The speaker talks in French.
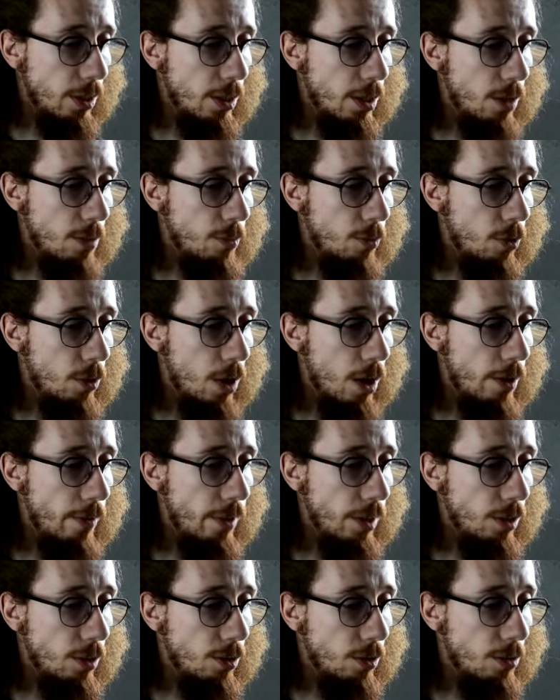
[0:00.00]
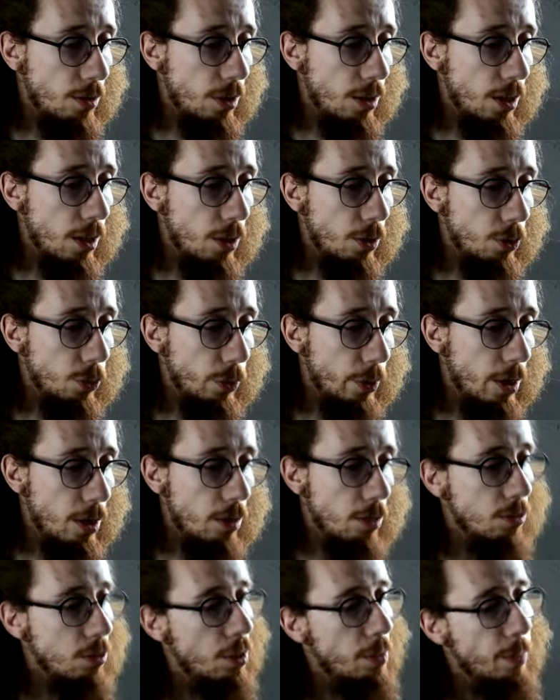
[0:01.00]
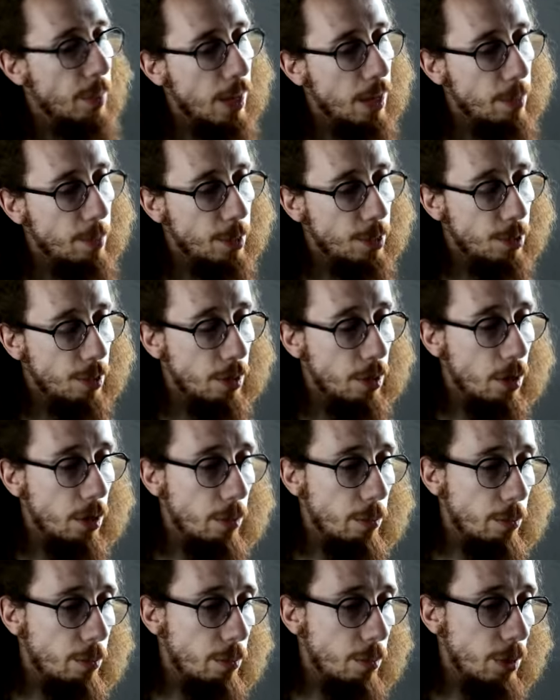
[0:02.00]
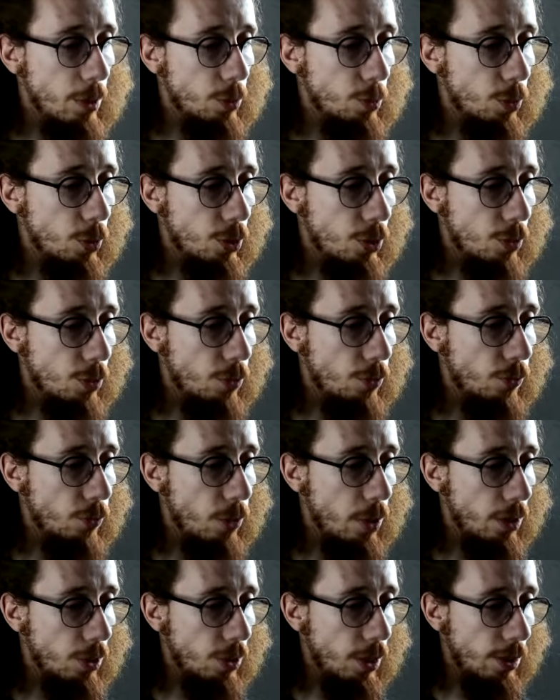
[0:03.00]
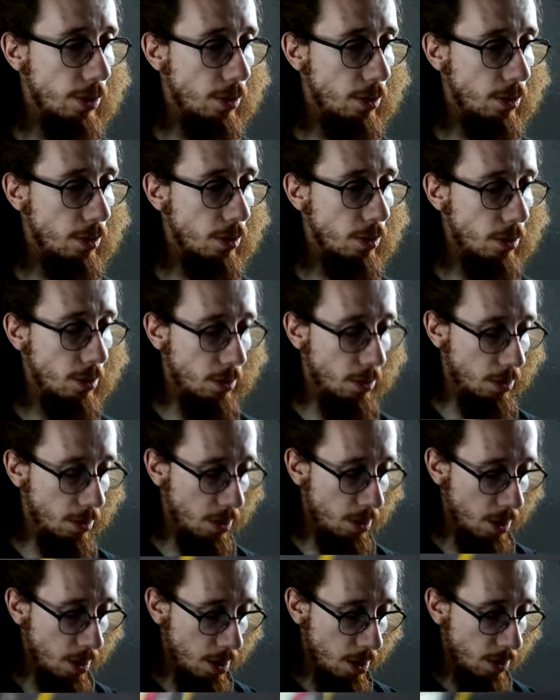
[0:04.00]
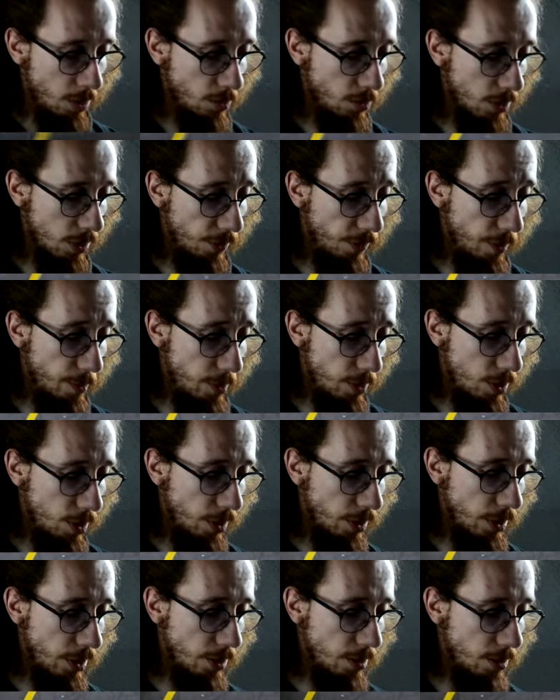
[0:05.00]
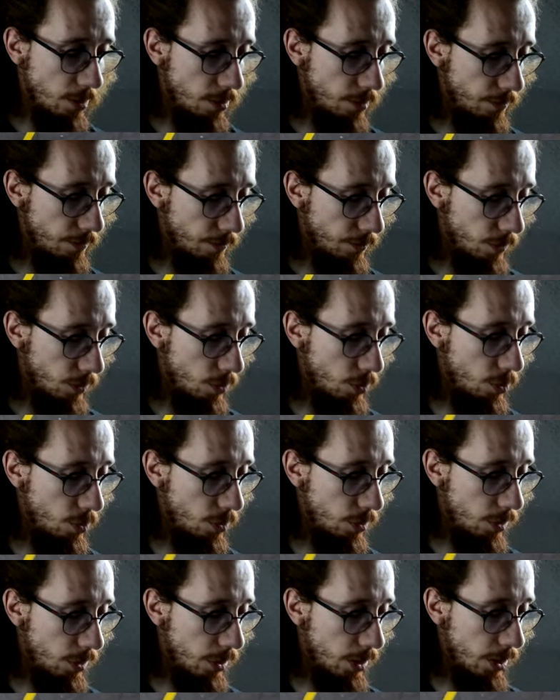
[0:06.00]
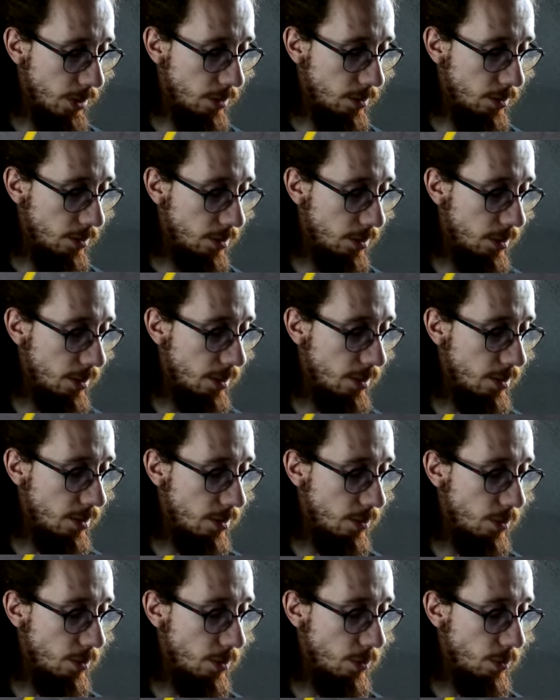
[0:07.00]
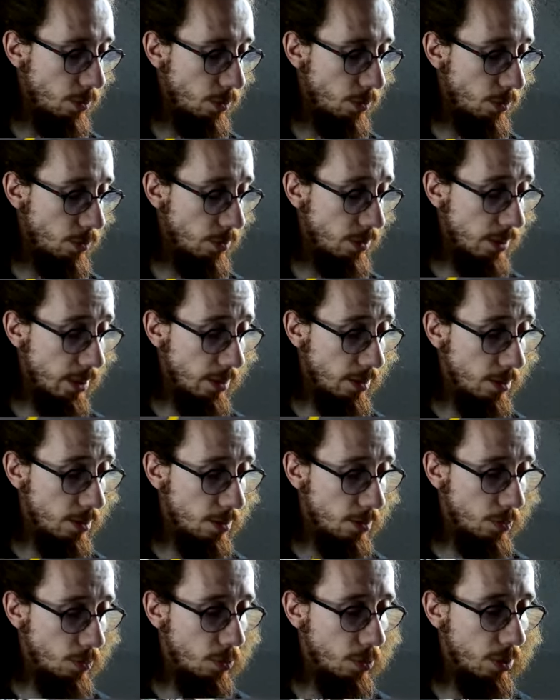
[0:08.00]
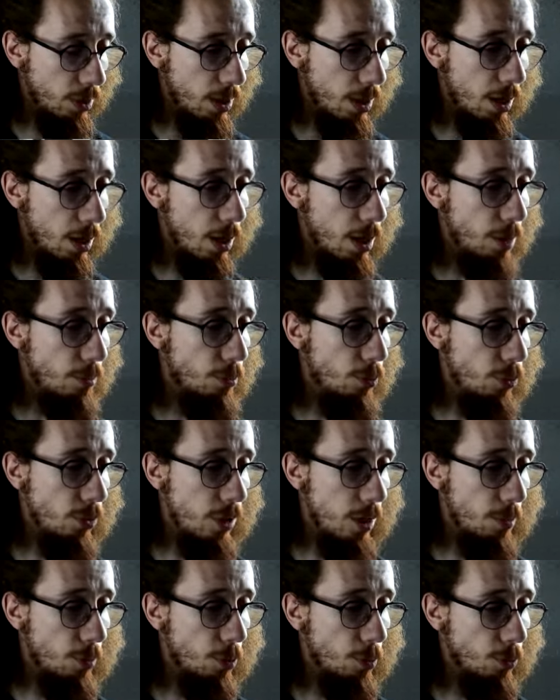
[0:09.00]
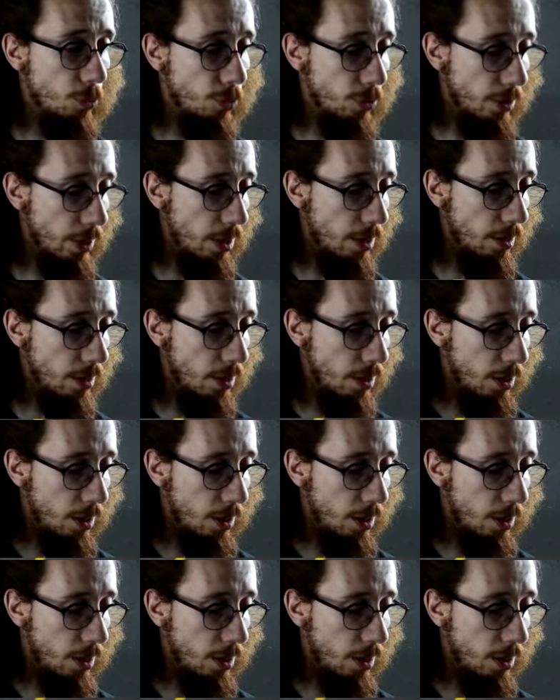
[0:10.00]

également avec Terra Cruel. C'est pas la meilleure, mais au moins j'ai eu une full art shiny. Donc ça fait mine de rien 2, 4, 6, 7 ultra rares plus la promotionnelle.